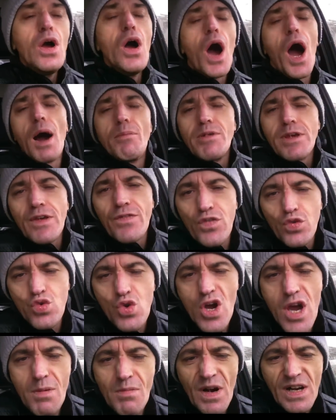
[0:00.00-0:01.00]
habe ich
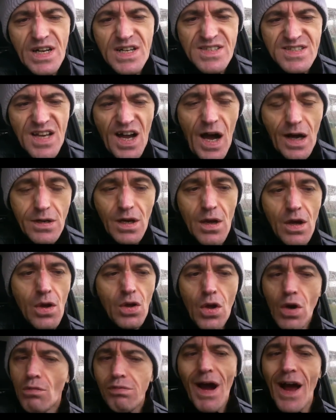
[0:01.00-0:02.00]
früher immer gesagt.
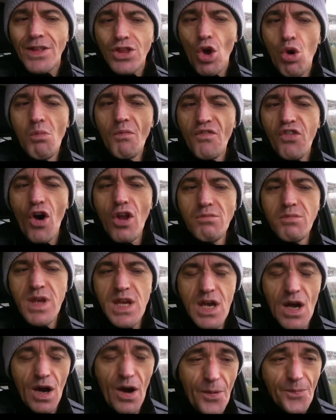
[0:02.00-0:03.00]
War dumm von
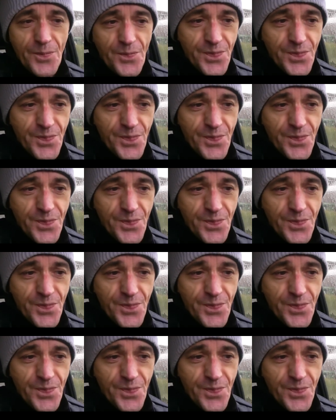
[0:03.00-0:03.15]
mir.